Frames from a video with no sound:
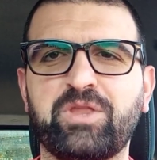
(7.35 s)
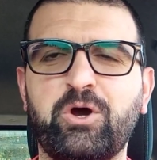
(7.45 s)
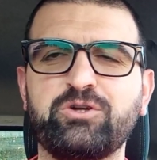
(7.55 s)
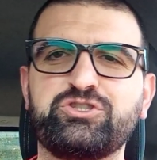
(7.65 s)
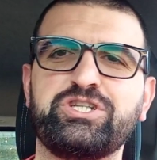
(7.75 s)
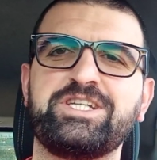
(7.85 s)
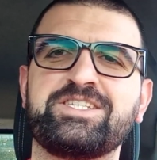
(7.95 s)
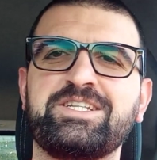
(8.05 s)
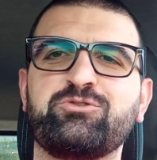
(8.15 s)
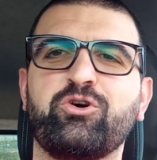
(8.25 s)
Oggi
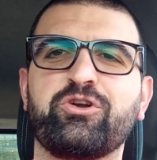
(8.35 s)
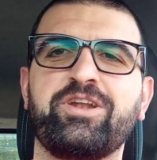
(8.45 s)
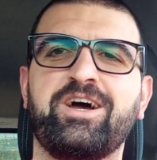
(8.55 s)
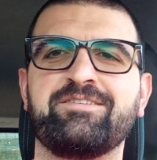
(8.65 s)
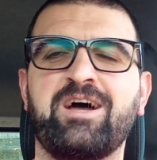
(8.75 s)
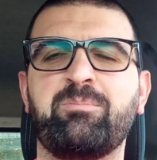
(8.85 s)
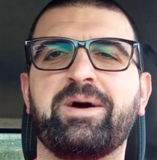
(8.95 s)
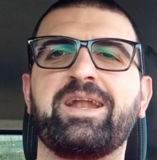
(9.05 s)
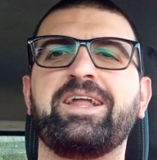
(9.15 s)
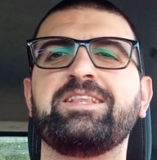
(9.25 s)
si ritorna a
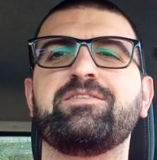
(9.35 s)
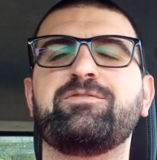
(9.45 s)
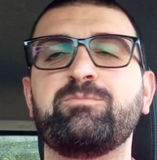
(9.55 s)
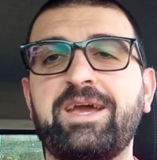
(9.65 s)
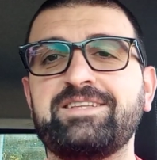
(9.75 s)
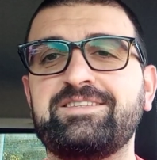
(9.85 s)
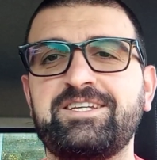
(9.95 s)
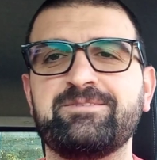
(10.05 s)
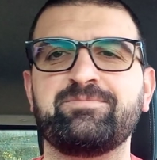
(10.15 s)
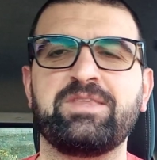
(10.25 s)
parlare di fumetti,